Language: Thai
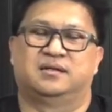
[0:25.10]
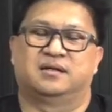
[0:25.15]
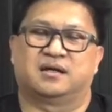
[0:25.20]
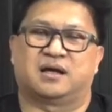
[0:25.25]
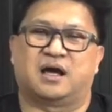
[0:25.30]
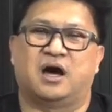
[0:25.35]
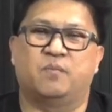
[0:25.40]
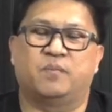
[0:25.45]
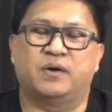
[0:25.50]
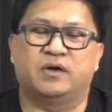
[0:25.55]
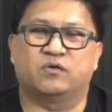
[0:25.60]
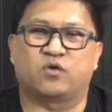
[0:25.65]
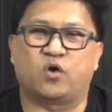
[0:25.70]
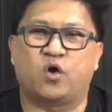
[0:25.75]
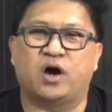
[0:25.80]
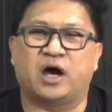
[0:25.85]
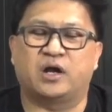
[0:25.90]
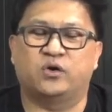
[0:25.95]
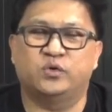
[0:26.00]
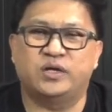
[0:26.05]
เขาไปร้อ
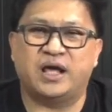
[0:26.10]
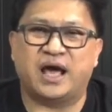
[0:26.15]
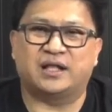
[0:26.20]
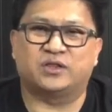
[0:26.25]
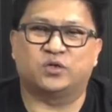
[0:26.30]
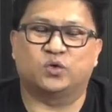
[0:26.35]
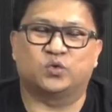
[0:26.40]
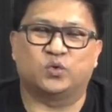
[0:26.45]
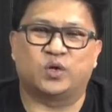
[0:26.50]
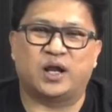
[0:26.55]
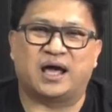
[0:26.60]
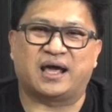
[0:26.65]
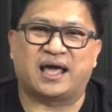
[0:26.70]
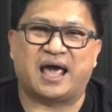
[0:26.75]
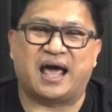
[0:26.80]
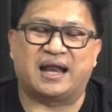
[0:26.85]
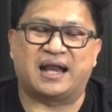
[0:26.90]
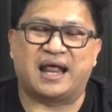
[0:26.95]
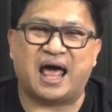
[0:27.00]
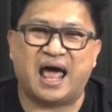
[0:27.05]
งอนุญาโตตุลา
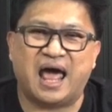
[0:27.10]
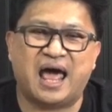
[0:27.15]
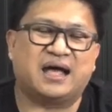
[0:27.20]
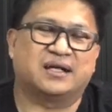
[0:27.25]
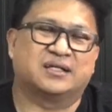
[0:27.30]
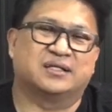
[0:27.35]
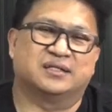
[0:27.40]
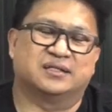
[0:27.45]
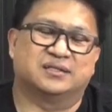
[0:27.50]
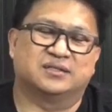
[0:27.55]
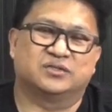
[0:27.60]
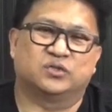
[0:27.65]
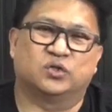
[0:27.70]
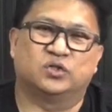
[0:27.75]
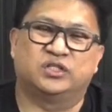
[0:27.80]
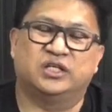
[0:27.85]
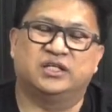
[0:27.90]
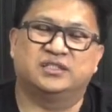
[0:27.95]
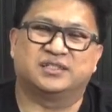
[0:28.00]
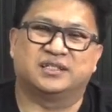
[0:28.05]
การอ้างสน
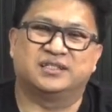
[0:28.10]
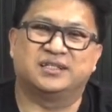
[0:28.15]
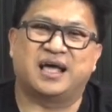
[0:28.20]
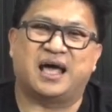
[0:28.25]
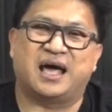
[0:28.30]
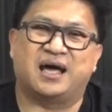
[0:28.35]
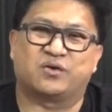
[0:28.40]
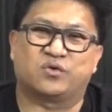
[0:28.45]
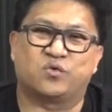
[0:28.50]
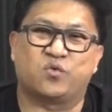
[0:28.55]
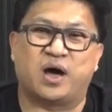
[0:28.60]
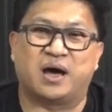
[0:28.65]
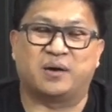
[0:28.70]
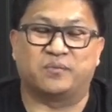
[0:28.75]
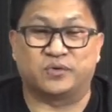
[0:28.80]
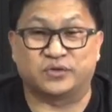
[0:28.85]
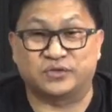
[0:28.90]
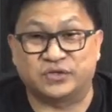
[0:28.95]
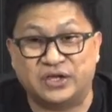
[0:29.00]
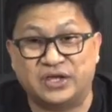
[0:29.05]
ธิสัญญาระหว่าง
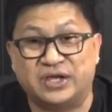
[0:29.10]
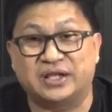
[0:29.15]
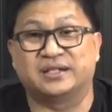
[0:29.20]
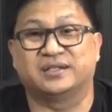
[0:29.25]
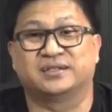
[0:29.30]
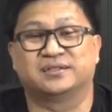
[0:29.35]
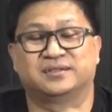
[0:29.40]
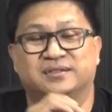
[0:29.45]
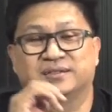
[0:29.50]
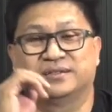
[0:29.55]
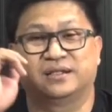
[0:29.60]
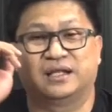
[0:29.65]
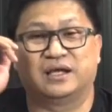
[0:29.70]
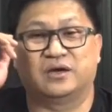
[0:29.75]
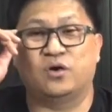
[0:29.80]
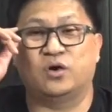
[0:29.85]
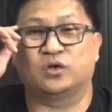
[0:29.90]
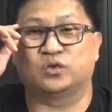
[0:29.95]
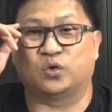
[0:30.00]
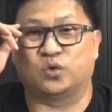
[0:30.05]
ประเทศ
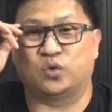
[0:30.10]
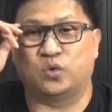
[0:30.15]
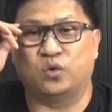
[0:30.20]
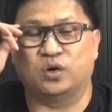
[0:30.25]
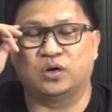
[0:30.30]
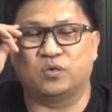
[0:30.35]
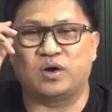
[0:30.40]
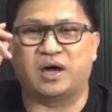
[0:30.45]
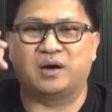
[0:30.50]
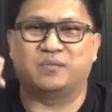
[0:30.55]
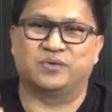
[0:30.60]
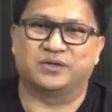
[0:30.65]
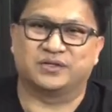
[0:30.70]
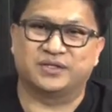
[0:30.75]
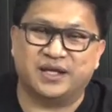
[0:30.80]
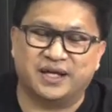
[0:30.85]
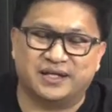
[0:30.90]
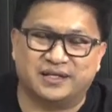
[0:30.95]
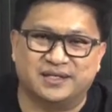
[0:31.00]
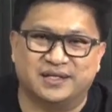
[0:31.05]
ข้อตกลงระหว่างประ
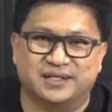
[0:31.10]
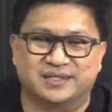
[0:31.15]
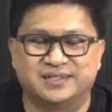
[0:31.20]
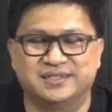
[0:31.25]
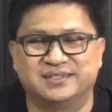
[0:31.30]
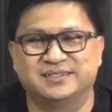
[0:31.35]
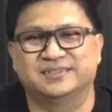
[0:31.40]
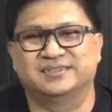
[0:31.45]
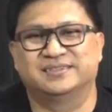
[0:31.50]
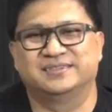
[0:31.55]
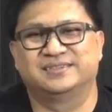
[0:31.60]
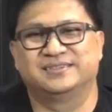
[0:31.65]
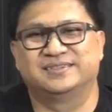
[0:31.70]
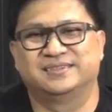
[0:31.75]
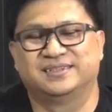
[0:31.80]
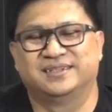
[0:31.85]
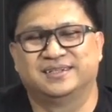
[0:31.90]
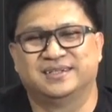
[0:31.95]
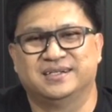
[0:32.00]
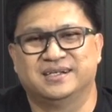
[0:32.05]
เทศเกิดขึ้น
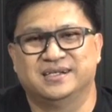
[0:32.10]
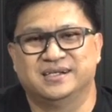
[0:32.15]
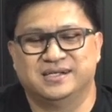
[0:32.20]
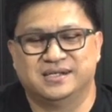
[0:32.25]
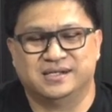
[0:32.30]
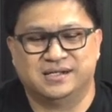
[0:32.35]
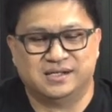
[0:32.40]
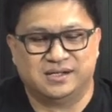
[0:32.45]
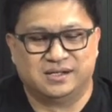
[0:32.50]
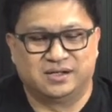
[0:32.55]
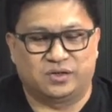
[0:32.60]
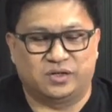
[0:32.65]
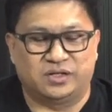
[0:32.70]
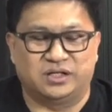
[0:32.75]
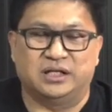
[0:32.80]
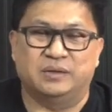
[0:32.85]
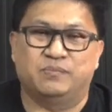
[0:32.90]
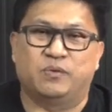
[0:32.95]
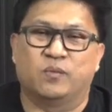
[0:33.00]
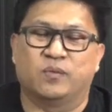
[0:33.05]
ก็อย่า
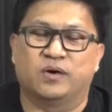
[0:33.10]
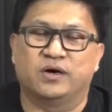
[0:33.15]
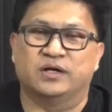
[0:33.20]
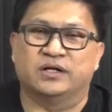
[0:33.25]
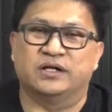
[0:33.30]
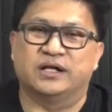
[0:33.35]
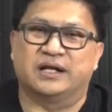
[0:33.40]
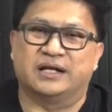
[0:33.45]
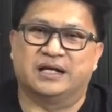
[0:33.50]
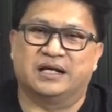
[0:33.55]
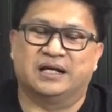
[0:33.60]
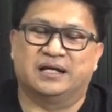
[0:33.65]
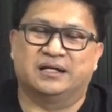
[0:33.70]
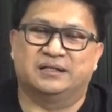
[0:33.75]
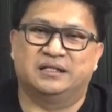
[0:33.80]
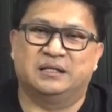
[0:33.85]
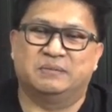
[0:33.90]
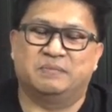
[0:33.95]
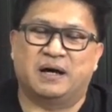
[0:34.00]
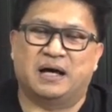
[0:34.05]
งที่ผมเคยเรียนนะ
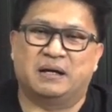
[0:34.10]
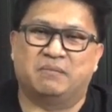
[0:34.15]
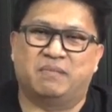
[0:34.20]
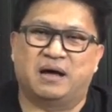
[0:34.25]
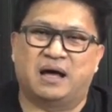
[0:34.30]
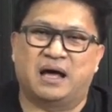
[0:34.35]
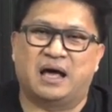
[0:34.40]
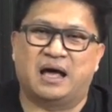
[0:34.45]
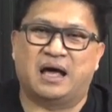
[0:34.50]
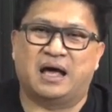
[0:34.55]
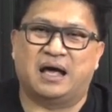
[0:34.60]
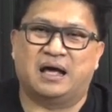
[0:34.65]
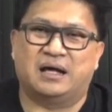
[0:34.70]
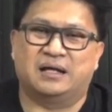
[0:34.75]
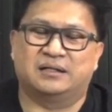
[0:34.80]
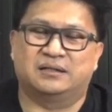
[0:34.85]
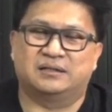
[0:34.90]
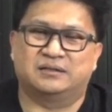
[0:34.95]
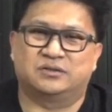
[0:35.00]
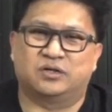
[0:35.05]
ที่ผ่านมา
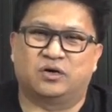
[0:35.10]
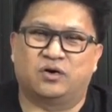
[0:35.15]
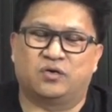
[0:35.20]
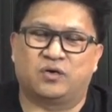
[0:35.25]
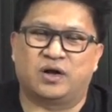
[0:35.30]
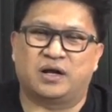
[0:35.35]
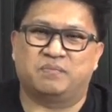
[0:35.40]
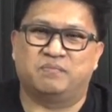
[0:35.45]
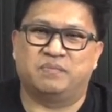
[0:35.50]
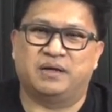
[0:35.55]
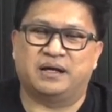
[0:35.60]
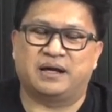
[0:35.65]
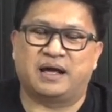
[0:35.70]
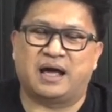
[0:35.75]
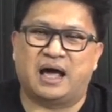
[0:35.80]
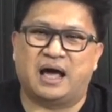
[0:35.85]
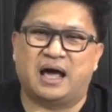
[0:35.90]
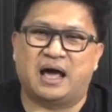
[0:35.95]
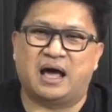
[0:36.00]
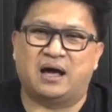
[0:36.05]
สหรัฐอเมริ
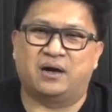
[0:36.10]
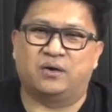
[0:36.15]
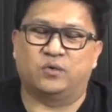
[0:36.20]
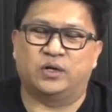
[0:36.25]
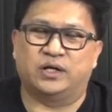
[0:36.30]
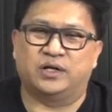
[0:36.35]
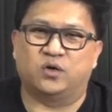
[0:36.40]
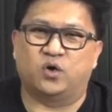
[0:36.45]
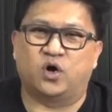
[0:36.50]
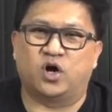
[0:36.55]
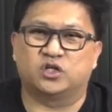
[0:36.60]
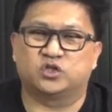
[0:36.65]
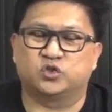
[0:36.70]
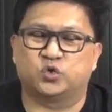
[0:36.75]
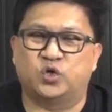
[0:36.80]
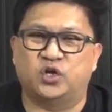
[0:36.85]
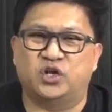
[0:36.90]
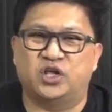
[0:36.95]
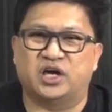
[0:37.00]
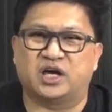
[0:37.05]
กาอังกฤษออสเต
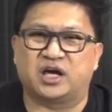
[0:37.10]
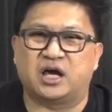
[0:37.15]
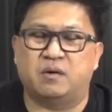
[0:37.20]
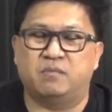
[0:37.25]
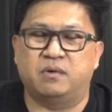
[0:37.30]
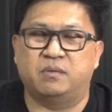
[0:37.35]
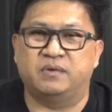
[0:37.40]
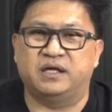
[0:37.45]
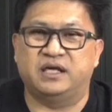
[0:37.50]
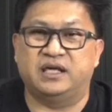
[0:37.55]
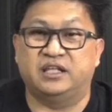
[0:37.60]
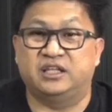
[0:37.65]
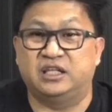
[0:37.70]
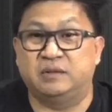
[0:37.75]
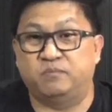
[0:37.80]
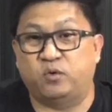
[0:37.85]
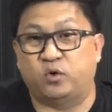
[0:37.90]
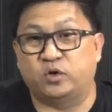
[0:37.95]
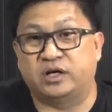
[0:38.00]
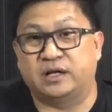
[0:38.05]
รเลีย เข้ามามีอิทธิ
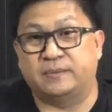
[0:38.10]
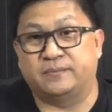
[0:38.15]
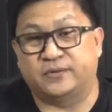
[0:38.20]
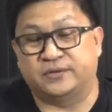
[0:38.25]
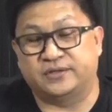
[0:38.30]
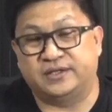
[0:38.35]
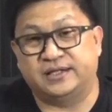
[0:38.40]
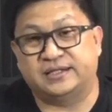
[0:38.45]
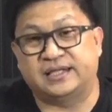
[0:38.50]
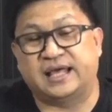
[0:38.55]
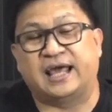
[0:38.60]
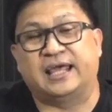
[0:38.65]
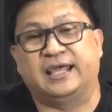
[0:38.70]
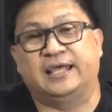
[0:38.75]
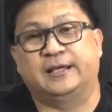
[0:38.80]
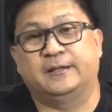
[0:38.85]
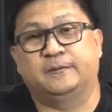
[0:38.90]
พลในประเทศไทย